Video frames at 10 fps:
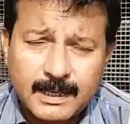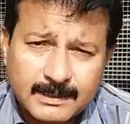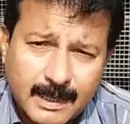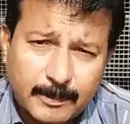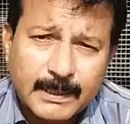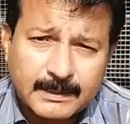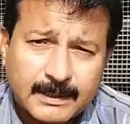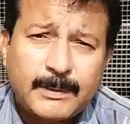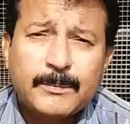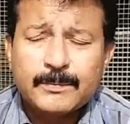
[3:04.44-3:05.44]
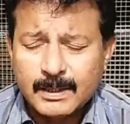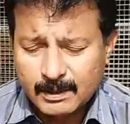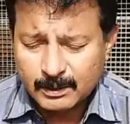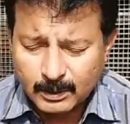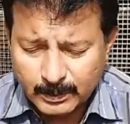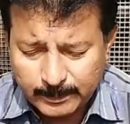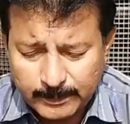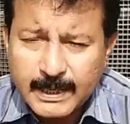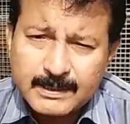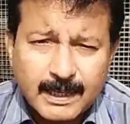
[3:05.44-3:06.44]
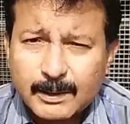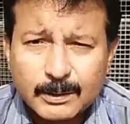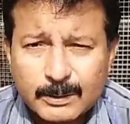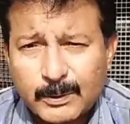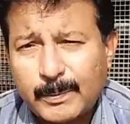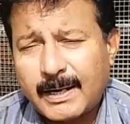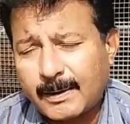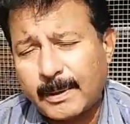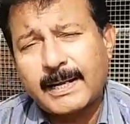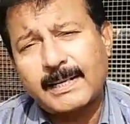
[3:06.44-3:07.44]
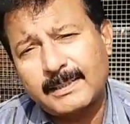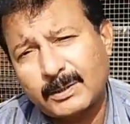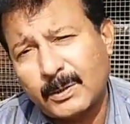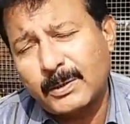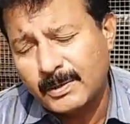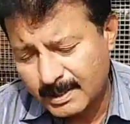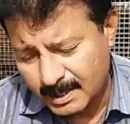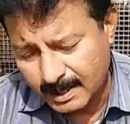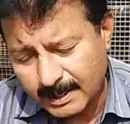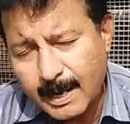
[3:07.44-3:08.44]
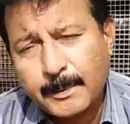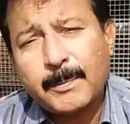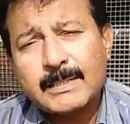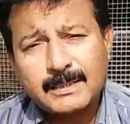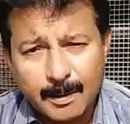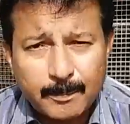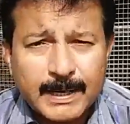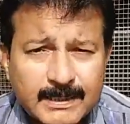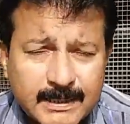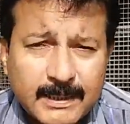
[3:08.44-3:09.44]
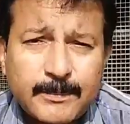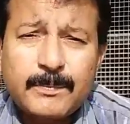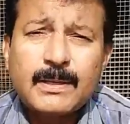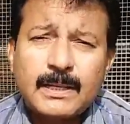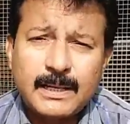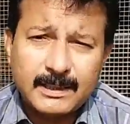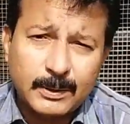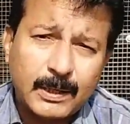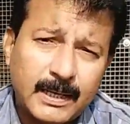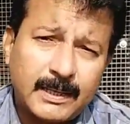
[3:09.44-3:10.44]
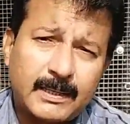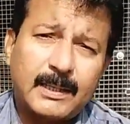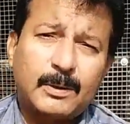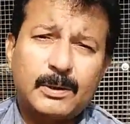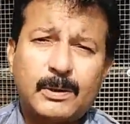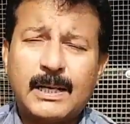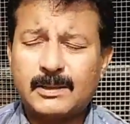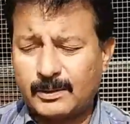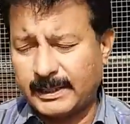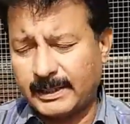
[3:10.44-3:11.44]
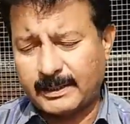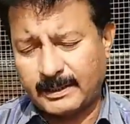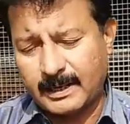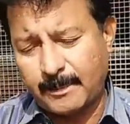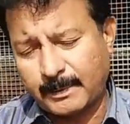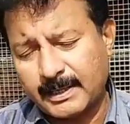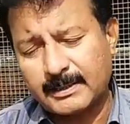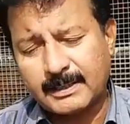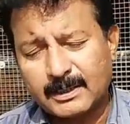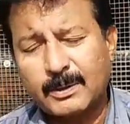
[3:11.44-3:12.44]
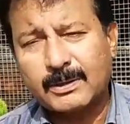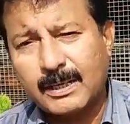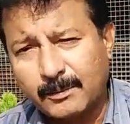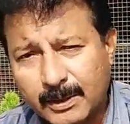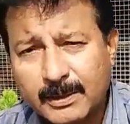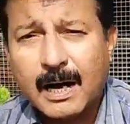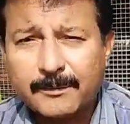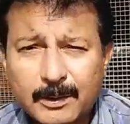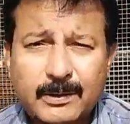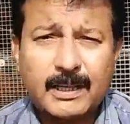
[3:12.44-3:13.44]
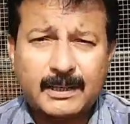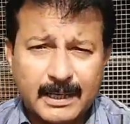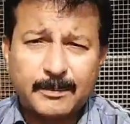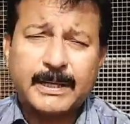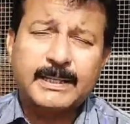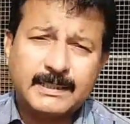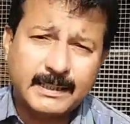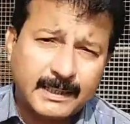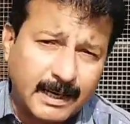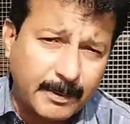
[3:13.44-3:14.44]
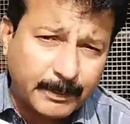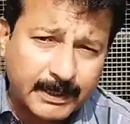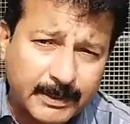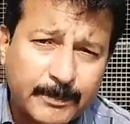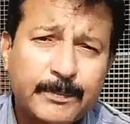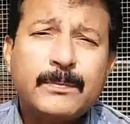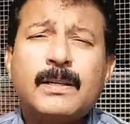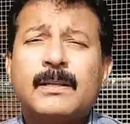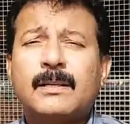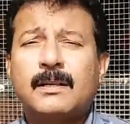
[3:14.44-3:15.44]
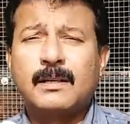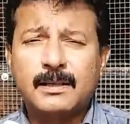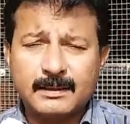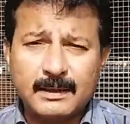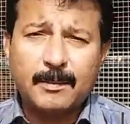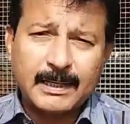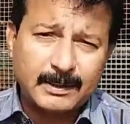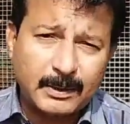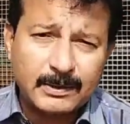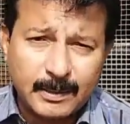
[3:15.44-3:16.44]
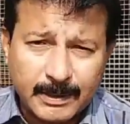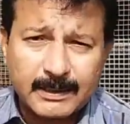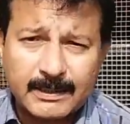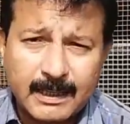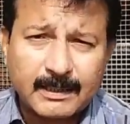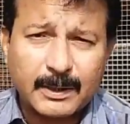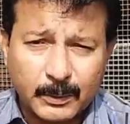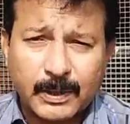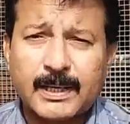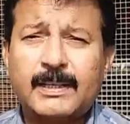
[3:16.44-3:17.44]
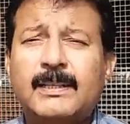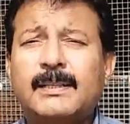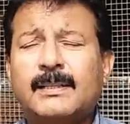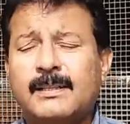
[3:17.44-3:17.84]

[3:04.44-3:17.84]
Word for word: जगह से आप लेते हैं तो ऐसा है दोस्तों बहरहाल इसको अगर आपके पास कम बर्ड्स हैं एक जोड़ा है या दो जोड़ा है तो एक आपका इतना जो होता है वही काफ़ी होता है कई महीने चलेगा आपके यहाँ इतना बड़ा जो समंदर झाग का टुकड़ा है